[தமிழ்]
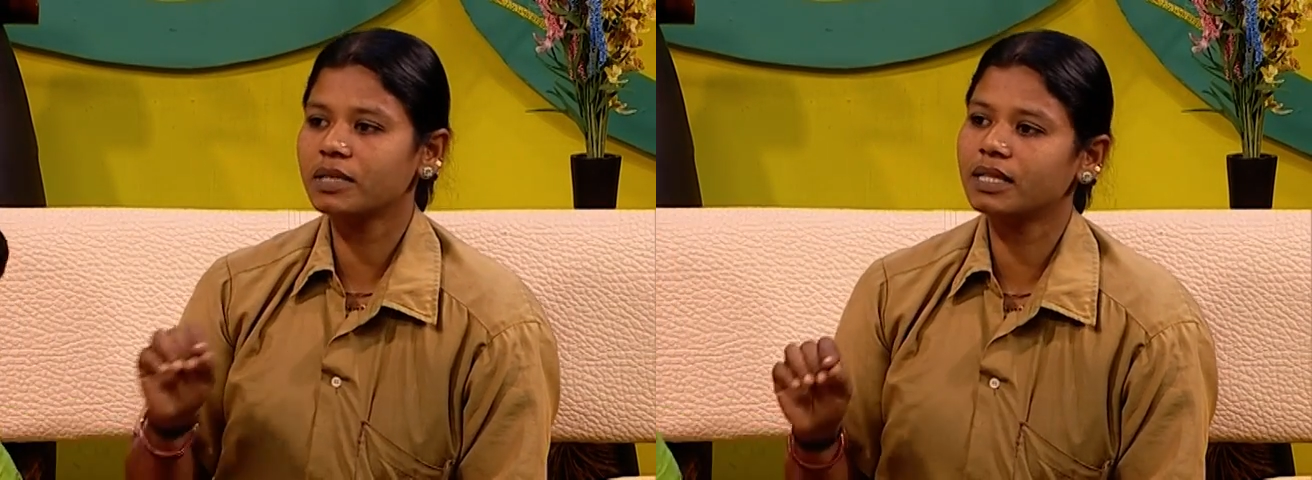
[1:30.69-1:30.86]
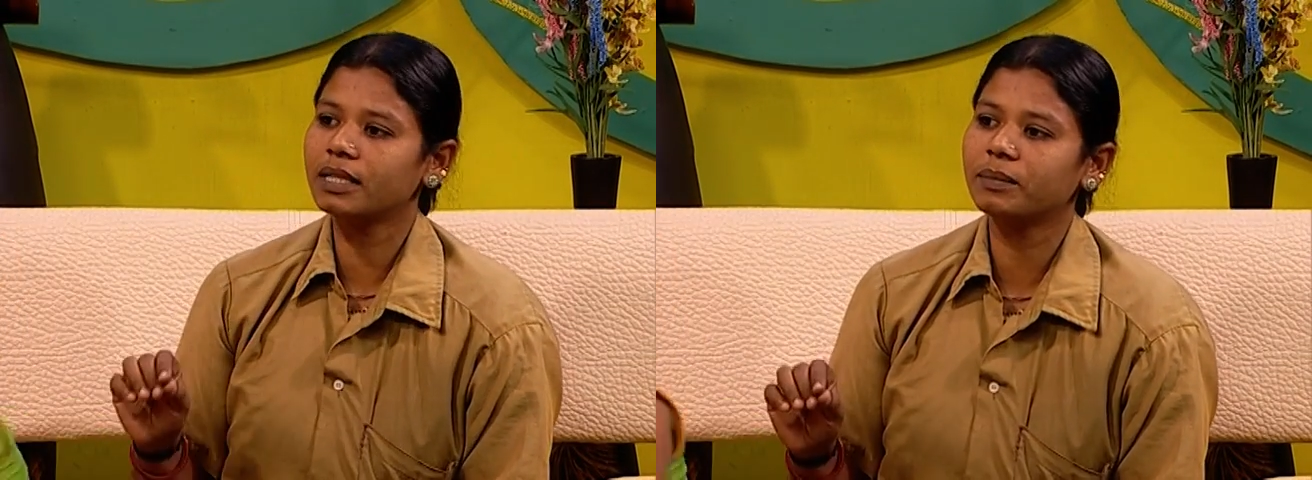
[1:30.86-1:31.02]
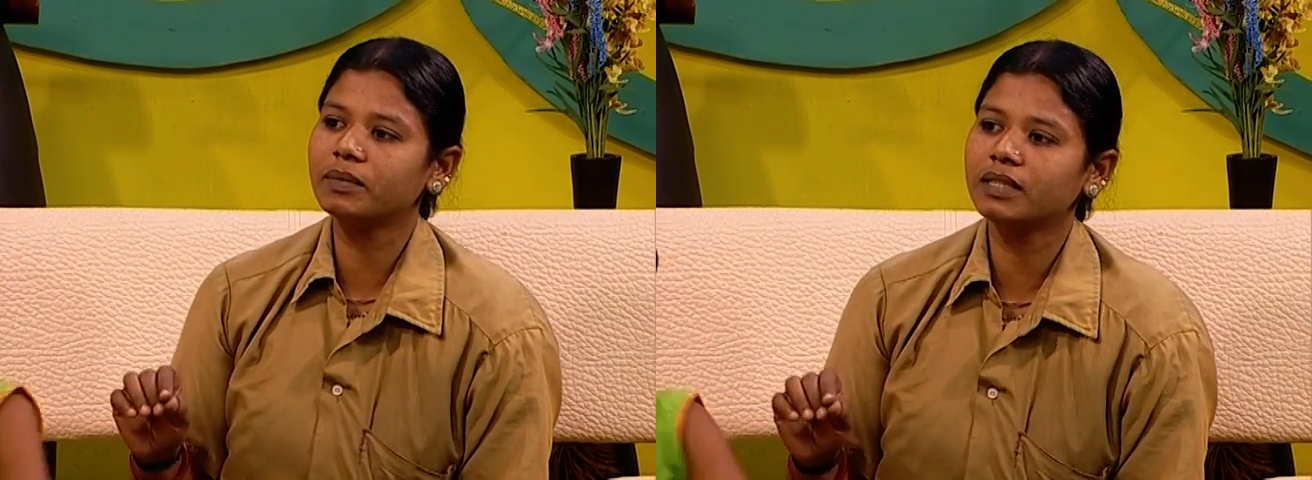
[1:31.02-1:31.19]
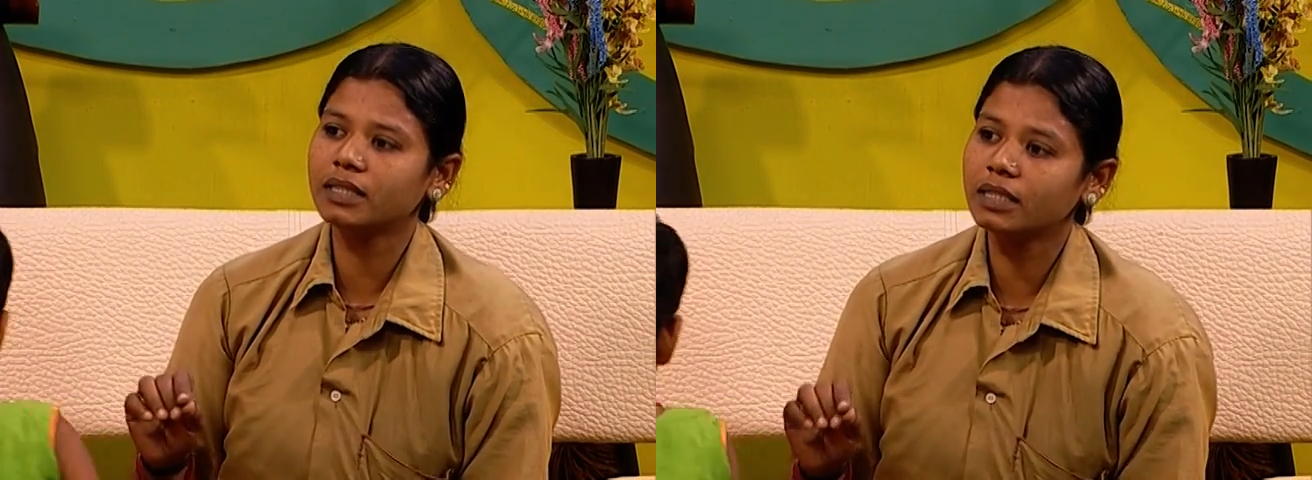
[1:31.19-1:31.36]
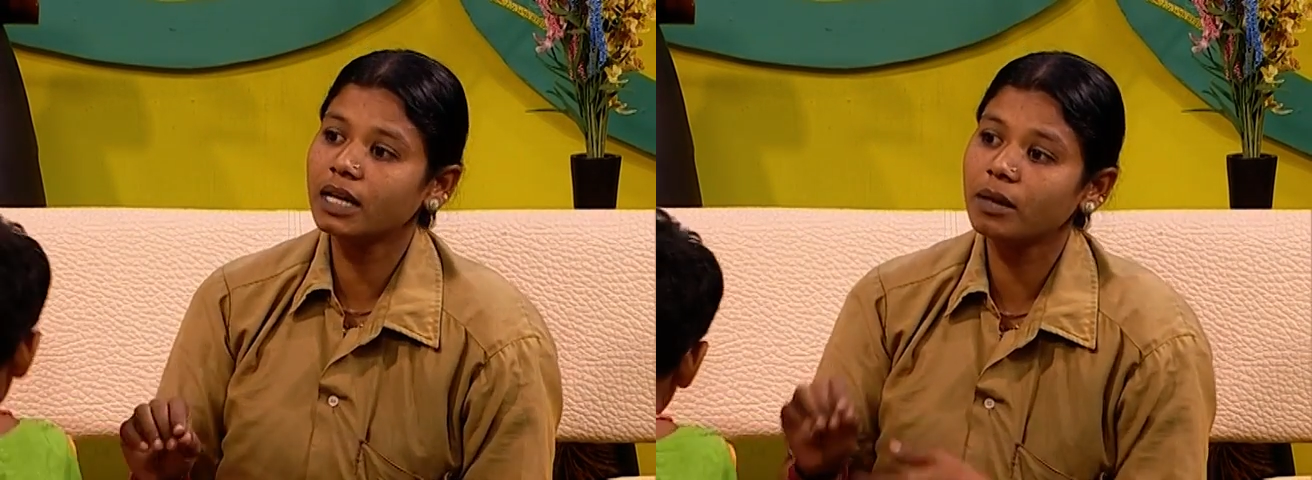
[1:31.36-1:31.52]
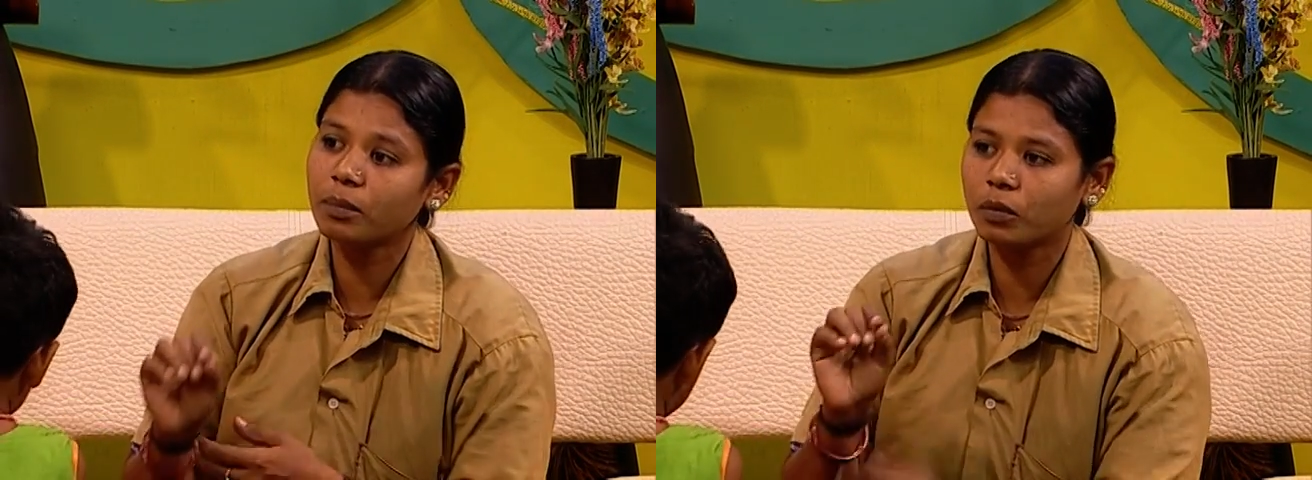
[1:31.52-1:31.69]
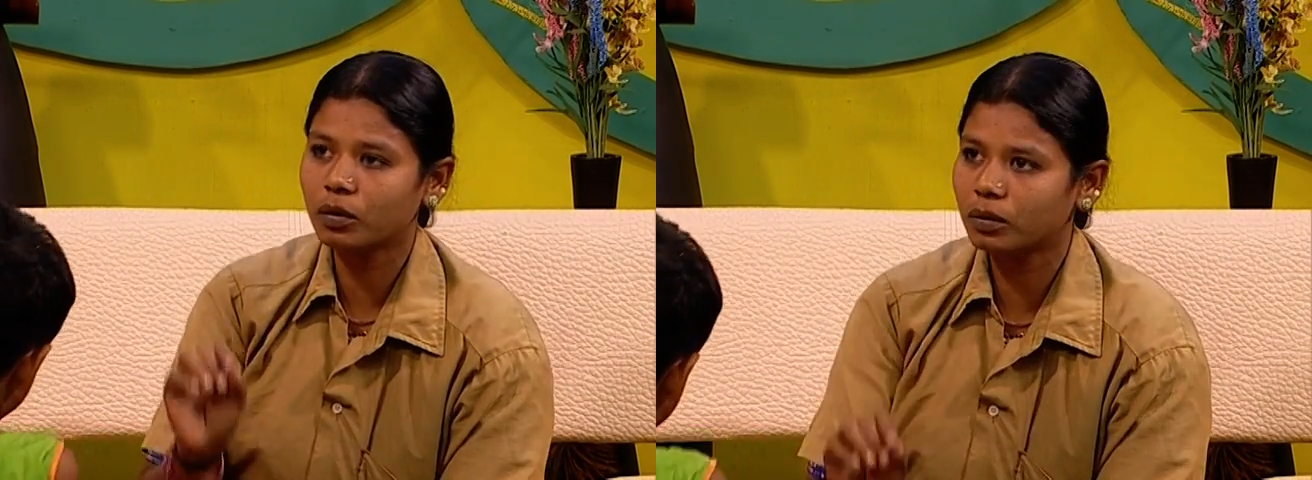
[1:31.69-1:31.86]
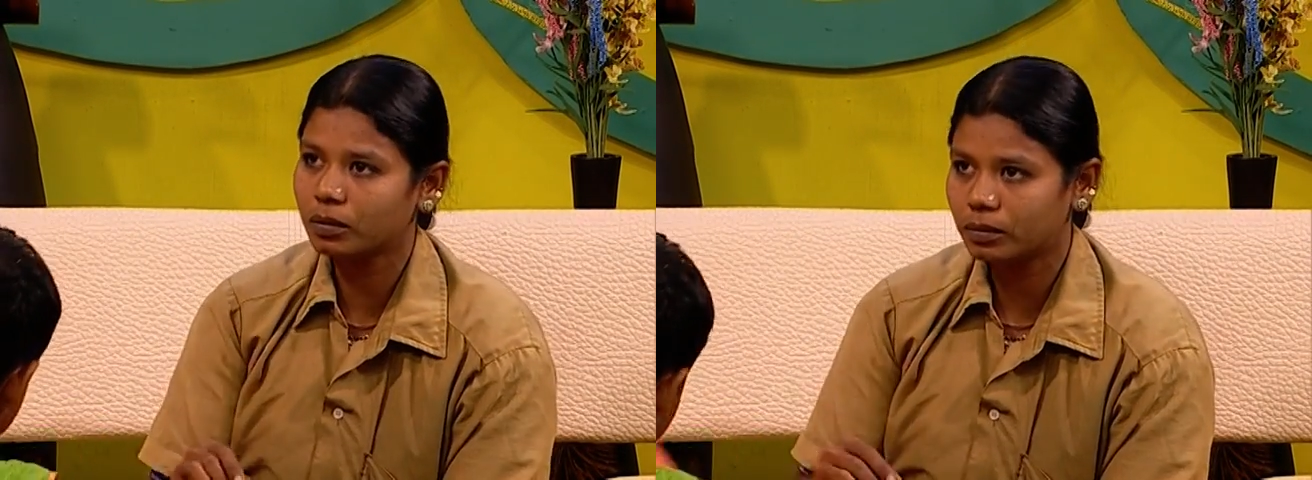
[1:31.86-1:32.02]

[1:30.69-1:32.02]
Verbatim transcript: சைதம்னா ஒரு